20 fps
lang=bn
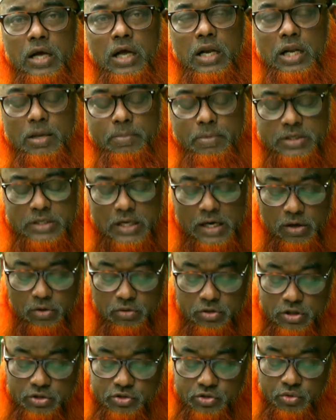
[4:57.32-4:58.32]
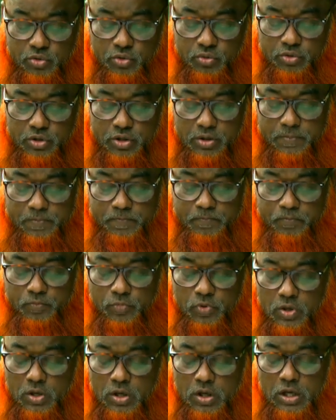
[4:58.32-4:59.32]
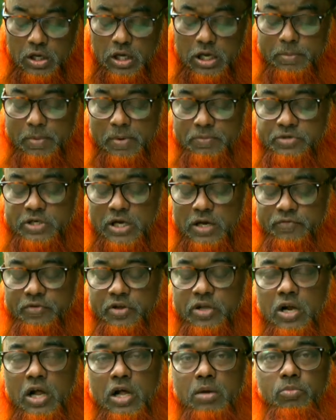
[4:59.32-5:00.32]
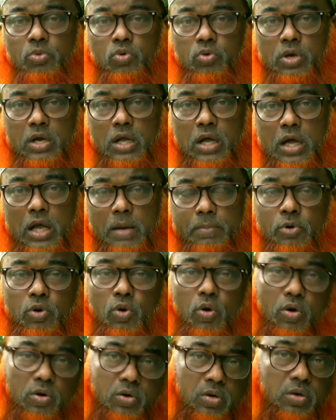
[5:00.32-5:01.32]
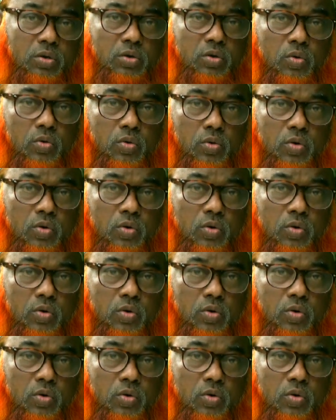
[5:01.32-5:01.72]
আল্লামা জালালউদ্দিন সৈয়দী ইমাম শাফি রাহমুল্লাহ এবং অন্যান্য